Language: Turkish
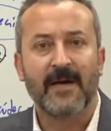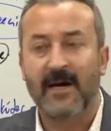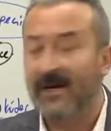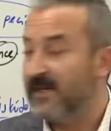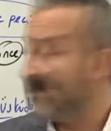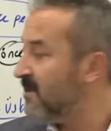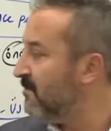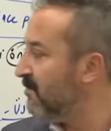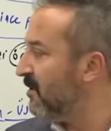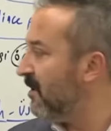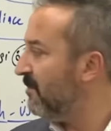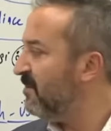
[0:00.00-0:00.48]

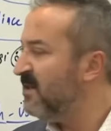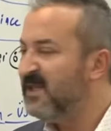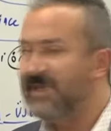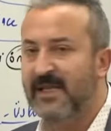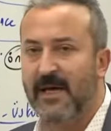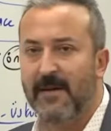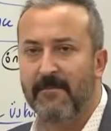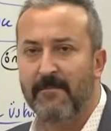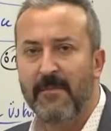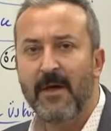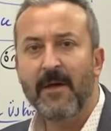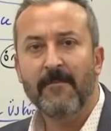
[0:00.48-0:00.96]
Kazım da
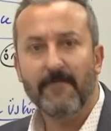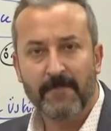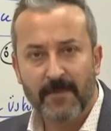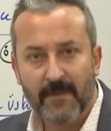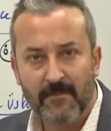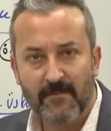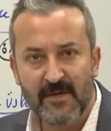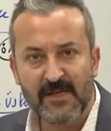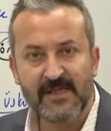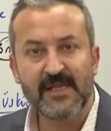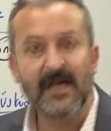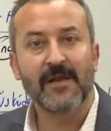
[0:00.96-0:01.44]
bizden mi?
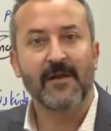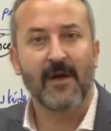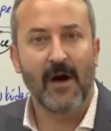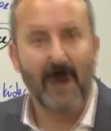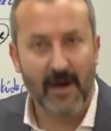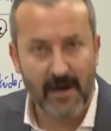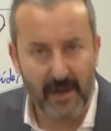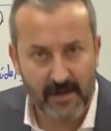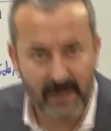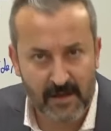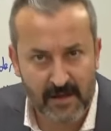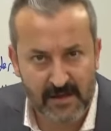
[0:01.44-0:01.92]
Bizden.
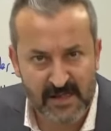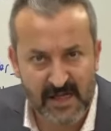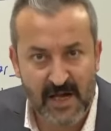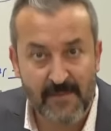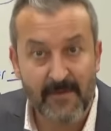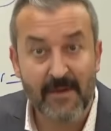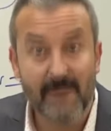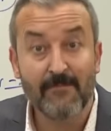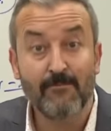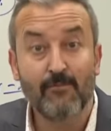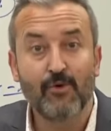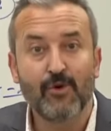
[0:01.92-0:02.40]
Anladınız
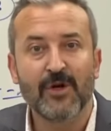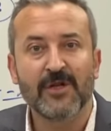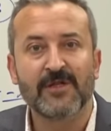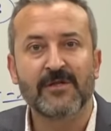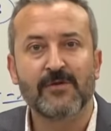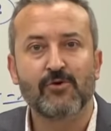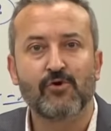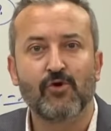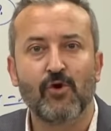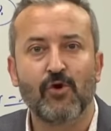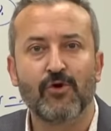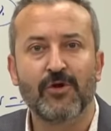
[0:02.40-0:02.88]
abi
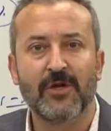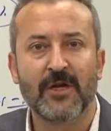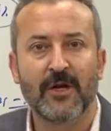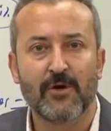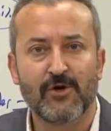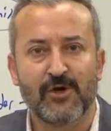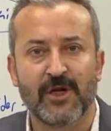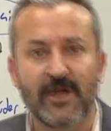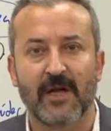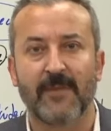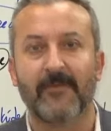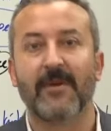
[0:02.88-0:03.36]
Burası son
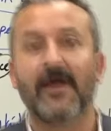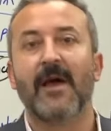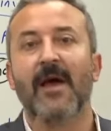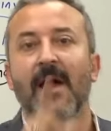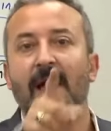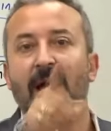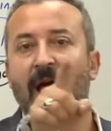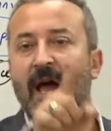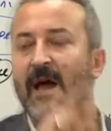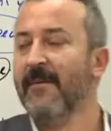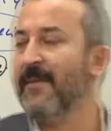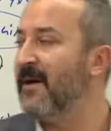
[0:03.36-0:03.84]
derece önemli.
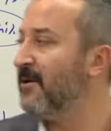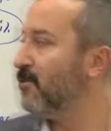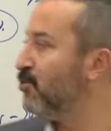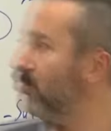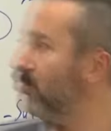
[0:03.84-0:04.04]
Hemen